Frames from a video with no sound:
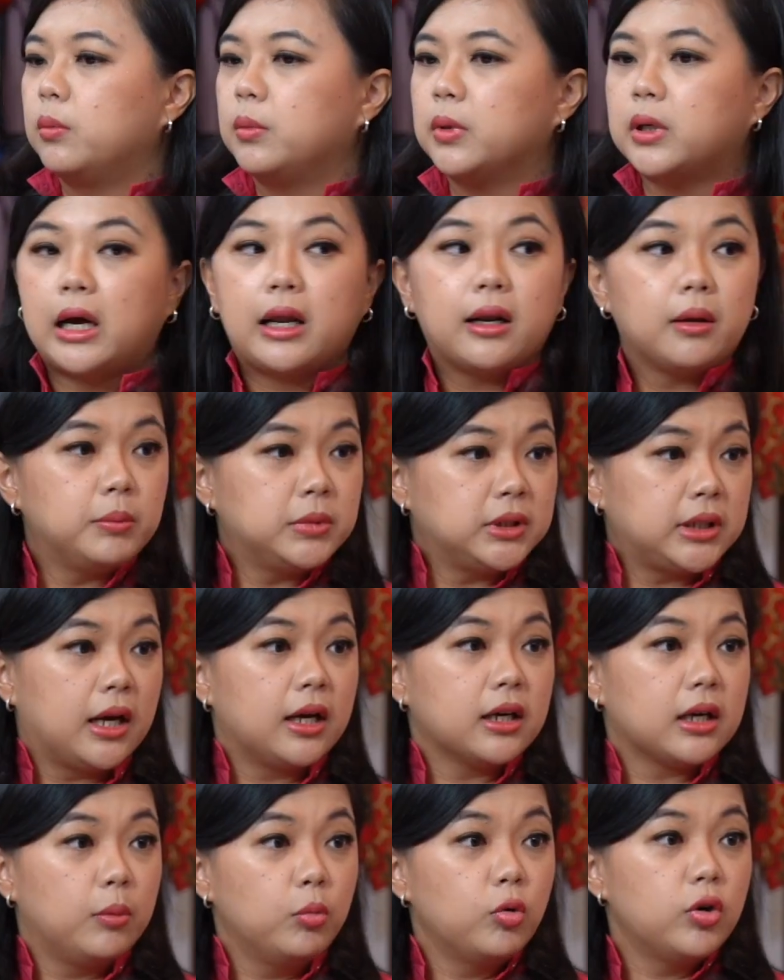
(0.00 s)
kak,
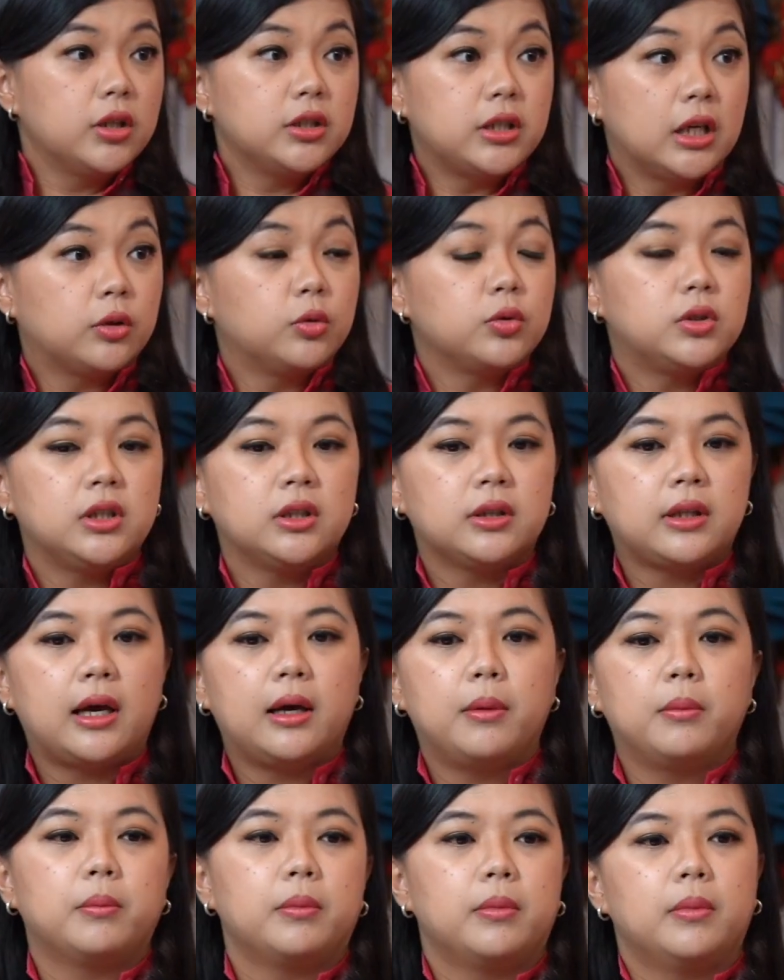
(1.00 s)
misalkan kamu udah jatuh cinta